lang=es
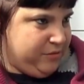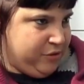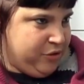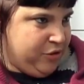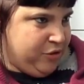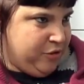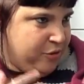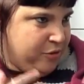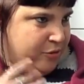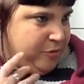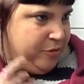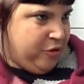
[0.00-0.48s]

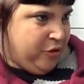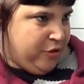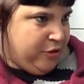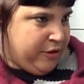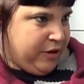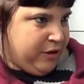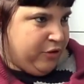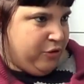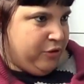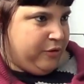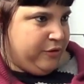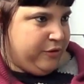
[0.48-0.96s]
yo lo
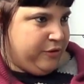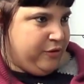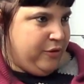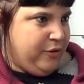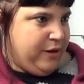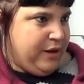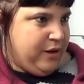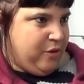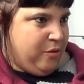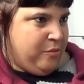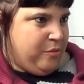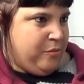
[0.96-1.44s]
reconozco,
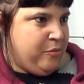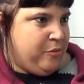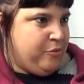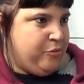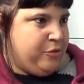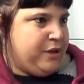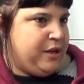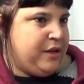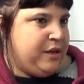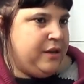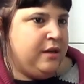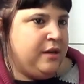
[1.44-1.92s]
era como
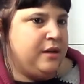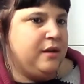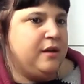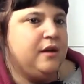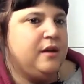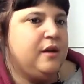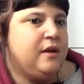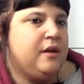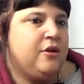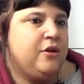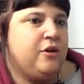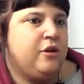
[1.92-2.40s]
muy...
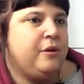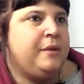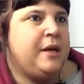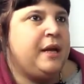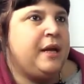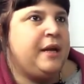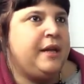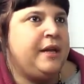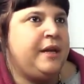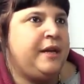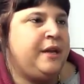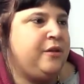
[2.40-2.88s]
No
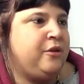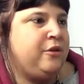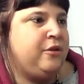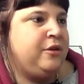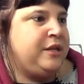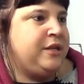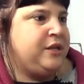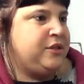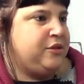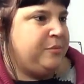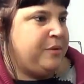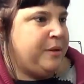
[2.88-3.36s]
había leído
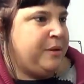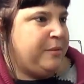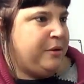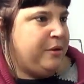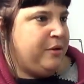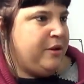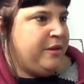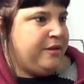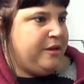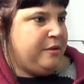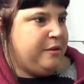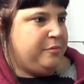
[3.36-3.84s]
ni sobre
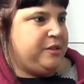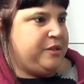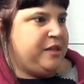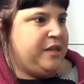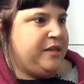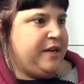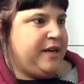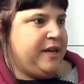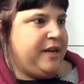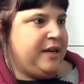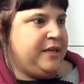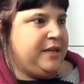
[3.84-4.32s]
violencia
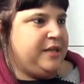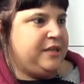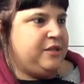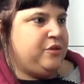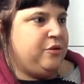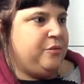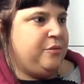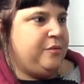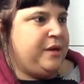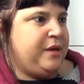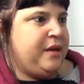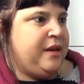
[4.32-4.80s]
obstétrica, ni
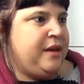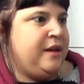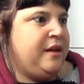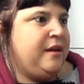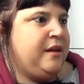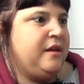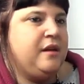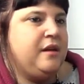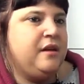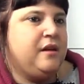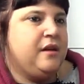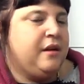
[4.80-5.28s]

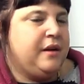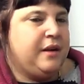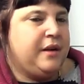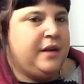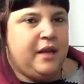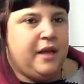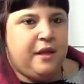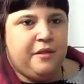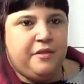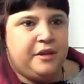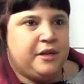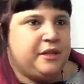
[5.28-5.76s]
sobre
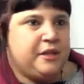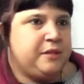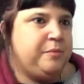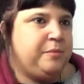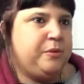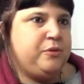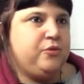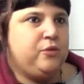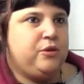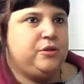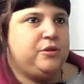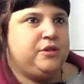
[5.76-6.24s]
crianza
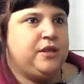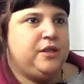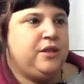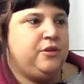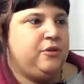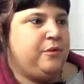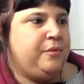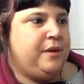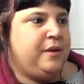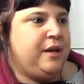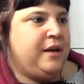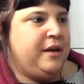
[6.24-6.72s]
respetuosa,
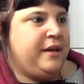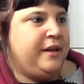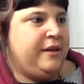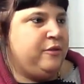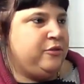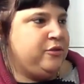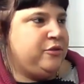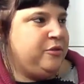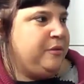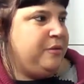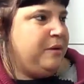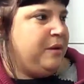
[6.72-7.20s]
no había
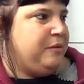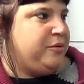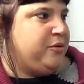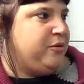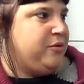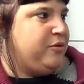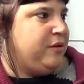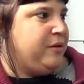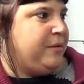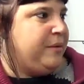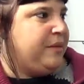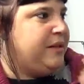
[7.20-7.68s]
leído sobre
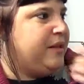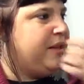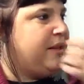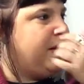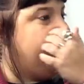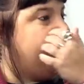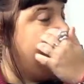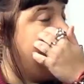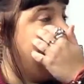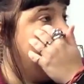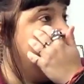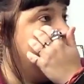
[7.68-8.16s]
absolutamente
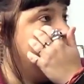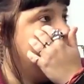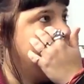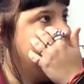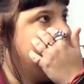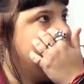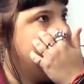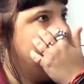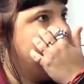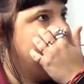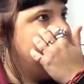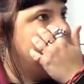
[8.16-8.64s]
nada.
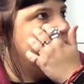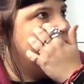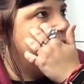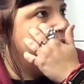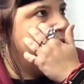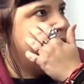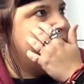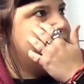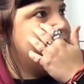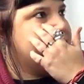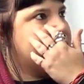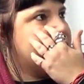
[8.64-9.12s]

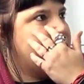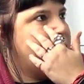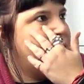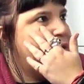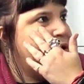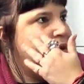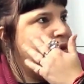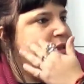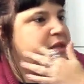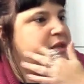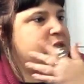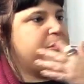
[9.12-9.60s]
Y es como
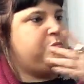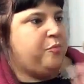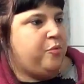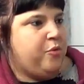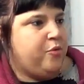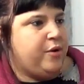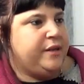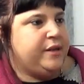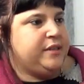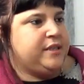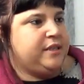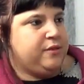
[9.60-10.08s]
que
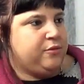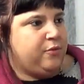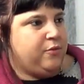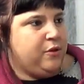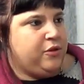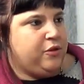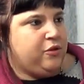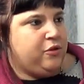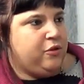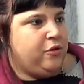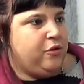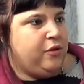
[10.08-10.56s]
después,
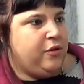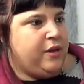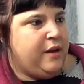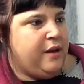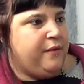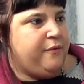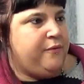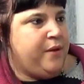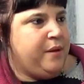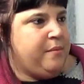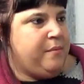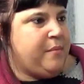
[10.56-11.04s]
cuando ya
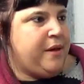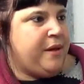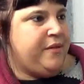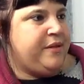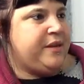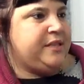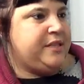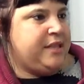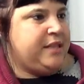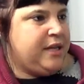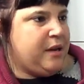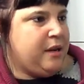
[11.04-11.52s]
fui
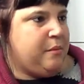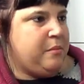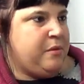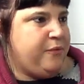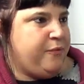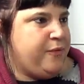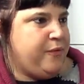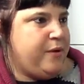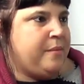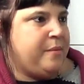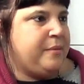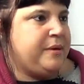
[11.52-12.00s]
madre, sí que me
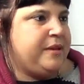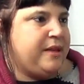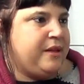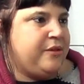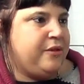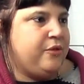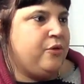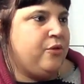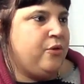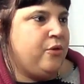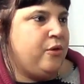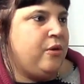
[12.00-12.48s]
fui
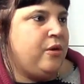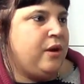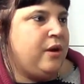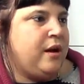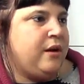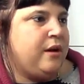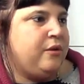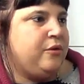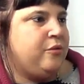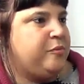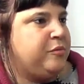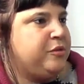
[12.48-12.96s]
metiendo
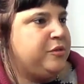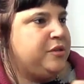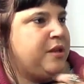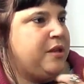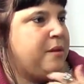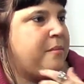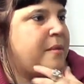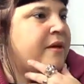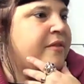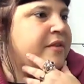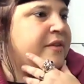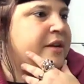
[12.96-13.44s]
a grupos de
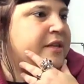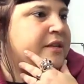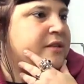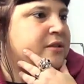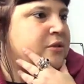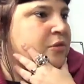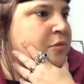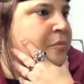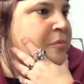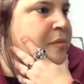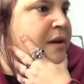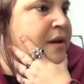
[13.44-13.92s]
madres,
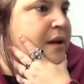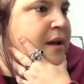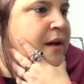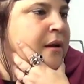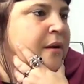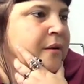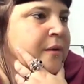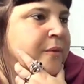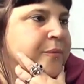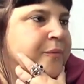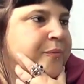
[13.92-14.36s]
¿no? Para...